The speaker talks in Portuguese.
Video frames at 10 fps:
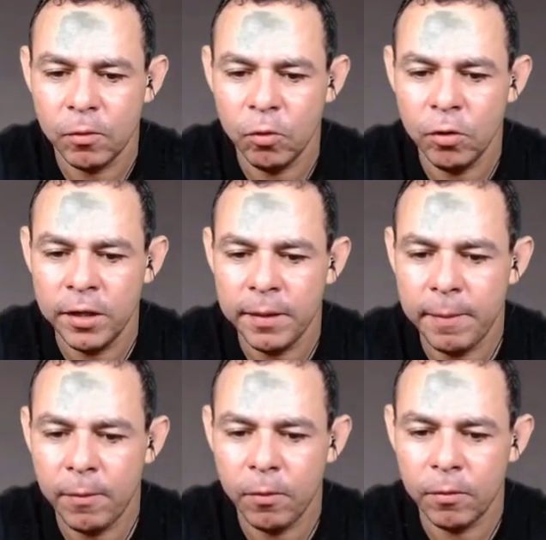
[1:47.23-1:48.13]
Oi.
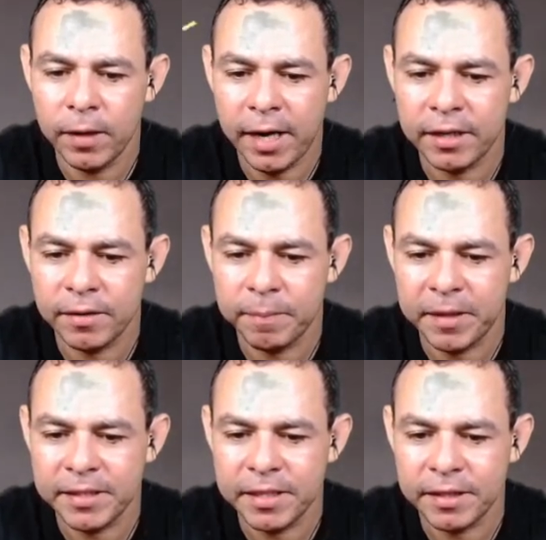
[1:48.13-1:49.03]
Cara,
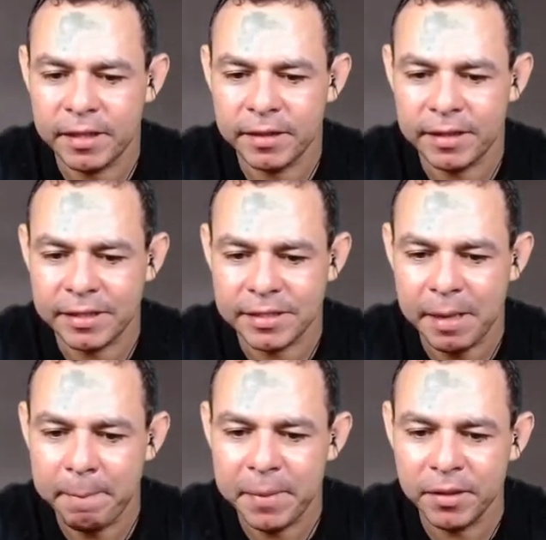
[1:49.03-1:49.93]
parece que tá
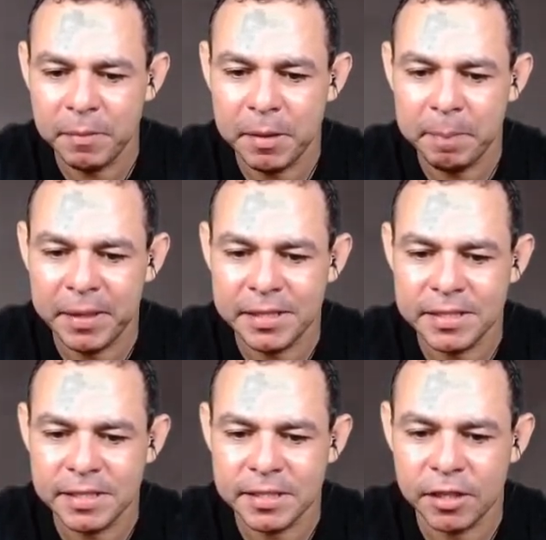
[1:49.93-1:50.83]
sabendo da minha
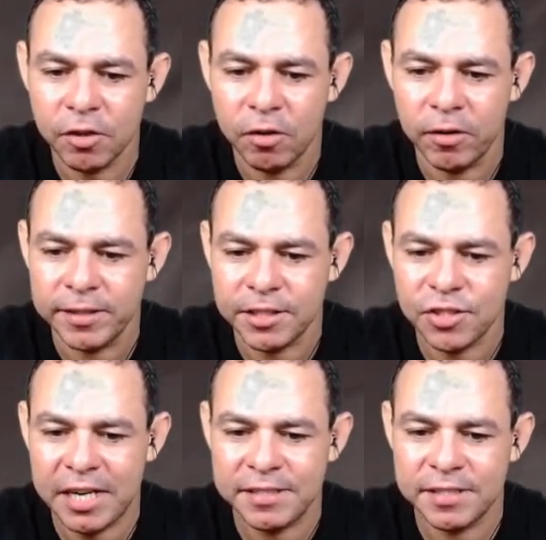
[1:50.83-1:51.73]
presença aqui, ó. Essas
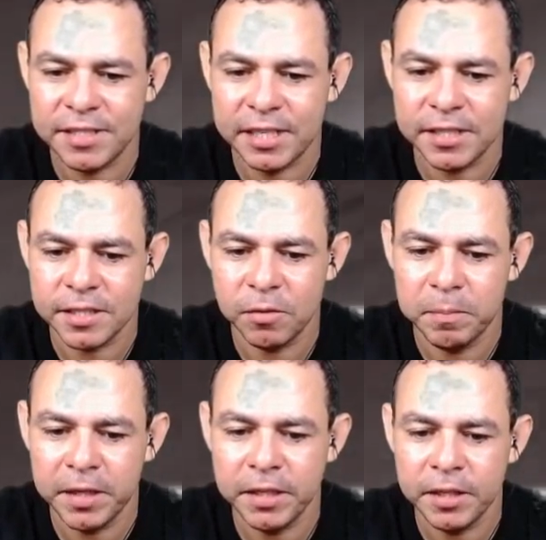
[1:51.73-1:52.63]
casinhas aqui são
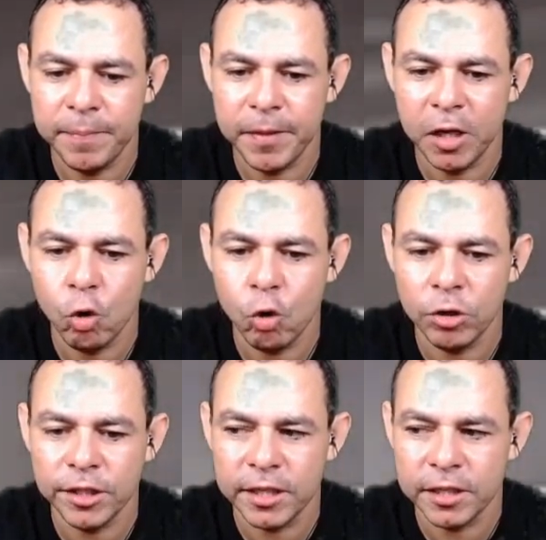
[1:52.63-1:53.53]
bem
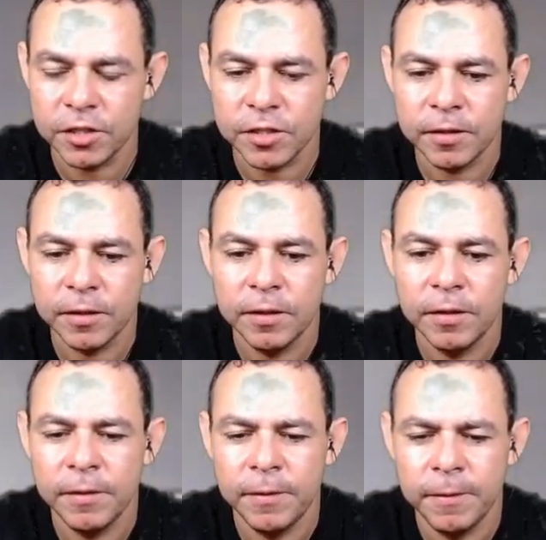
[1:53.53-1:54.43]
icônicas.
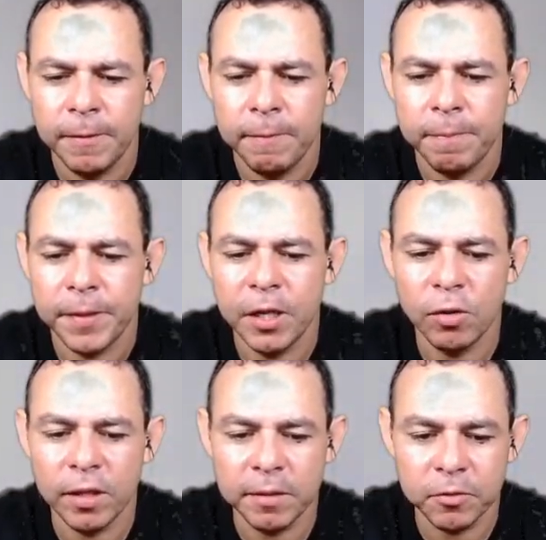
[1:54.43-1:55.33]
Eu
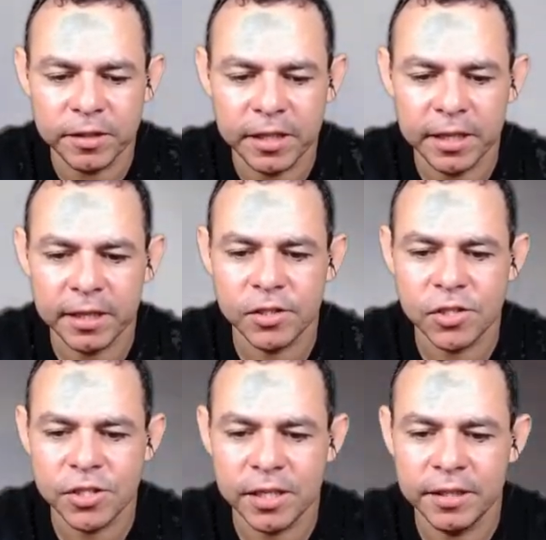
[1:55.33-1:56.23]
lembro
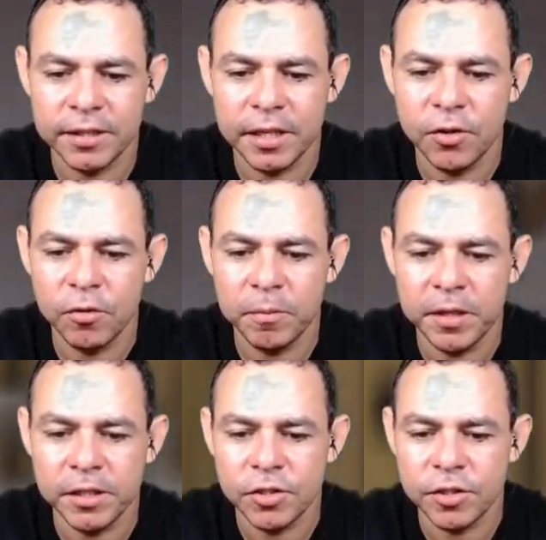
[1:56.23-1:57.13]
delas
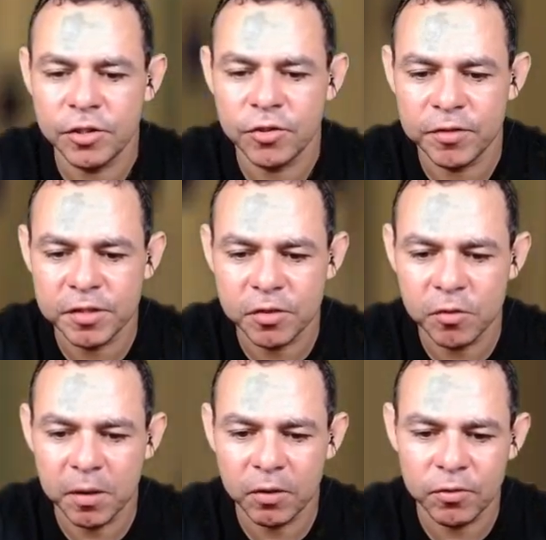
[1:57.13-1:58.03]
anteriormente. Deixa eu ver se tem
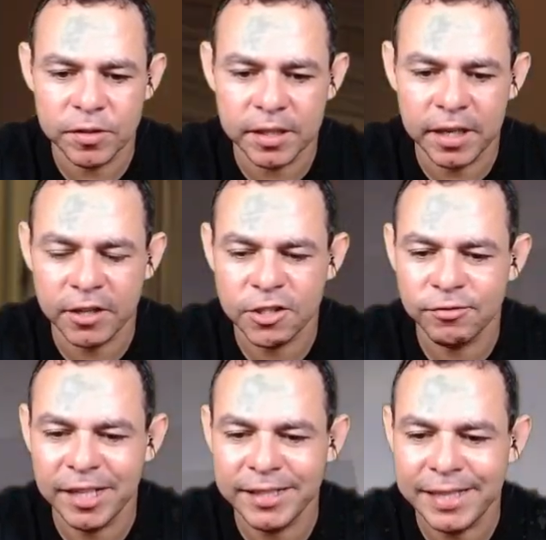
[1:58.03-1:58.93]
alguma coisa aqui. Acho que
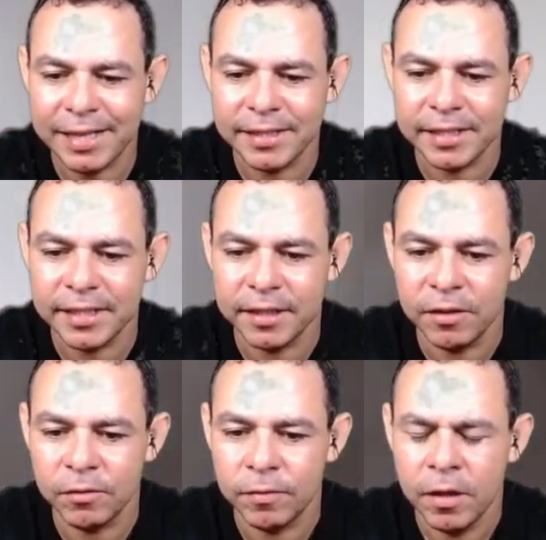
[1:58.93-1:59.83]
não tem nada aqui,
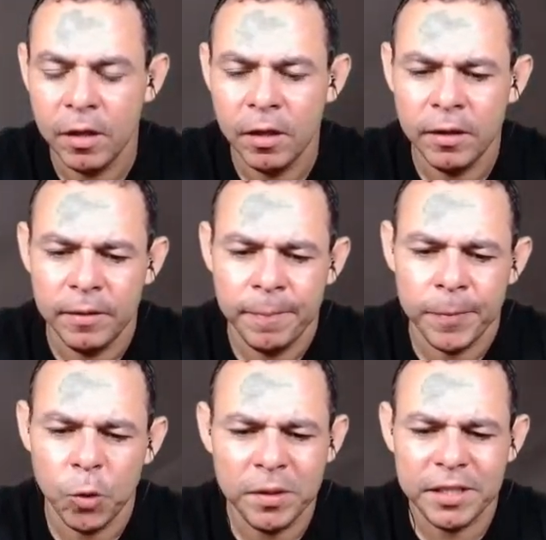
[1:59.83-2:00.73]
não.
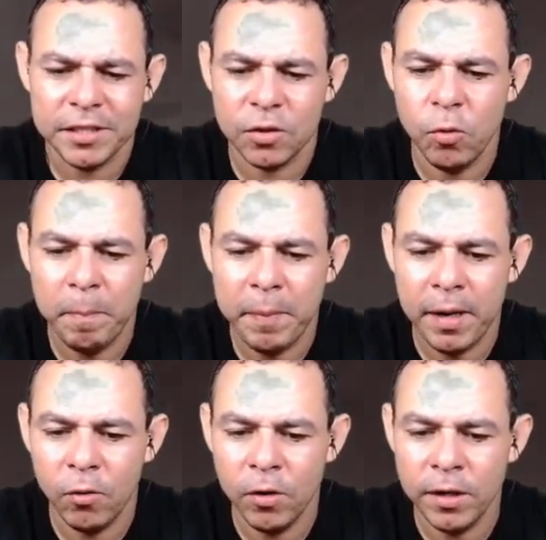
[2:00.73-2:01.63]
Uma dessas...
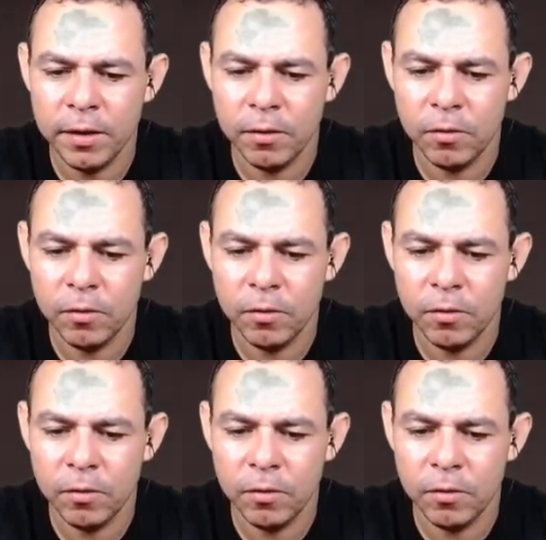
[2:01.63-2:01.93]
Opa, oi!